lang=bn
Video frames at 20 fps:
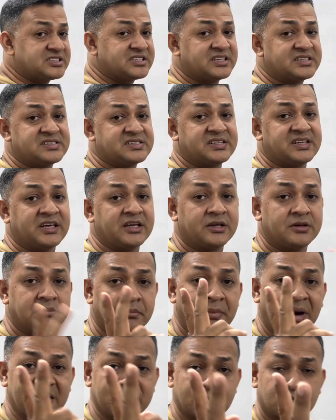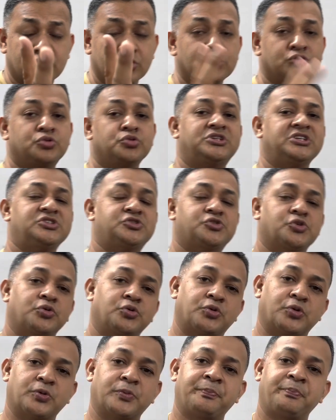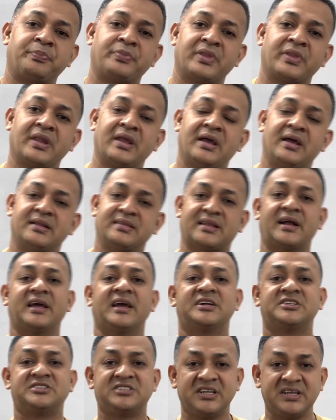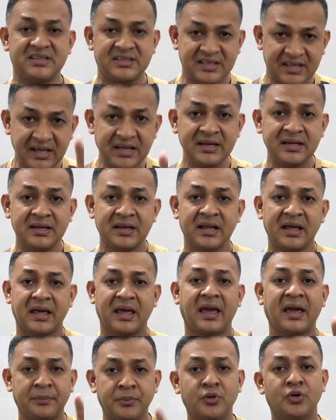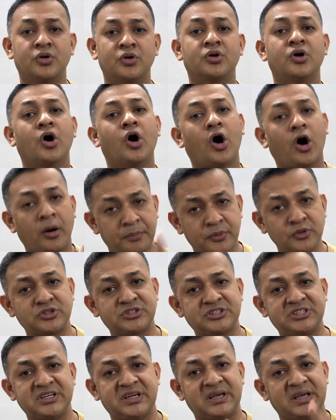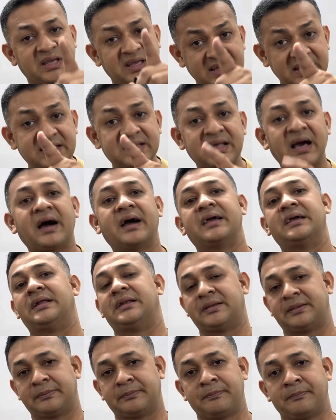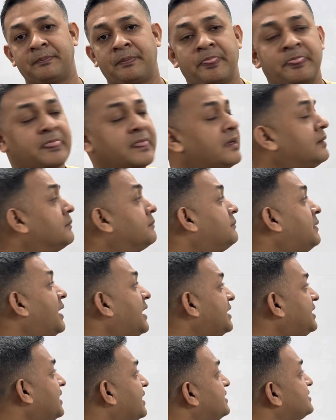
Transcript: এসেছি মাত্র দুটি যৌগ তার একটি ইথিন এবং অপরটি ইথাইন মাই ডিয়ার